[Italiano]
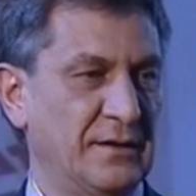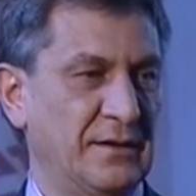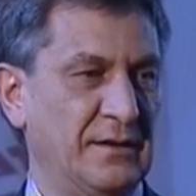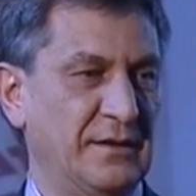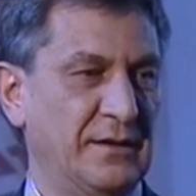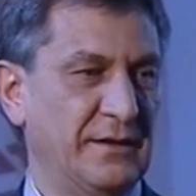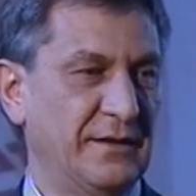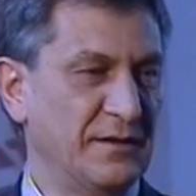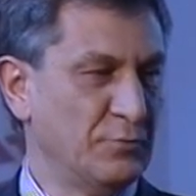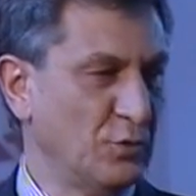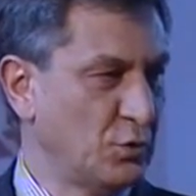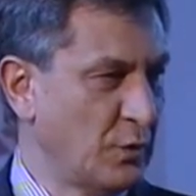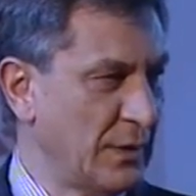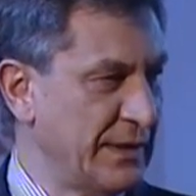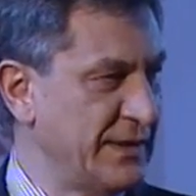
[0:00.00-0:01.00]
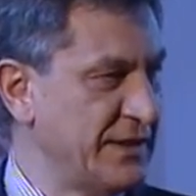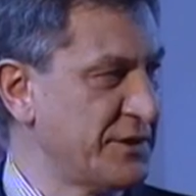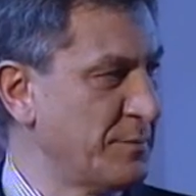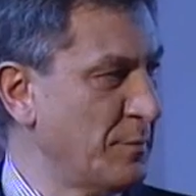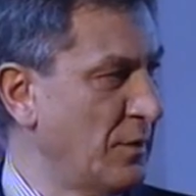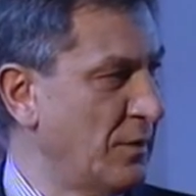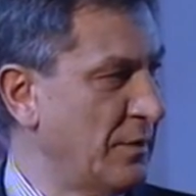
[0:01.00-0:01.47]
eh, il
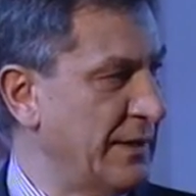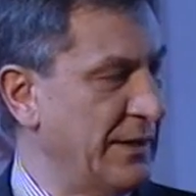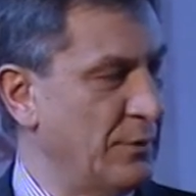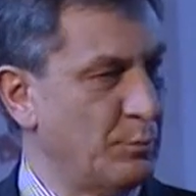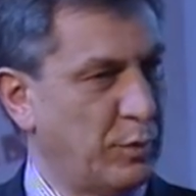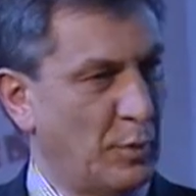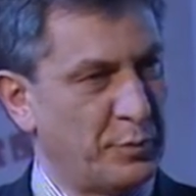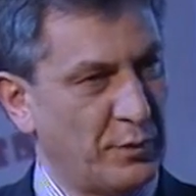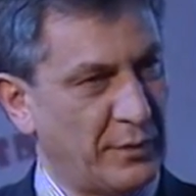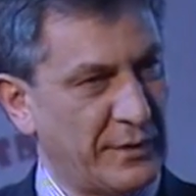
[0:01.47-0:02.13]
mutualismo è un po' più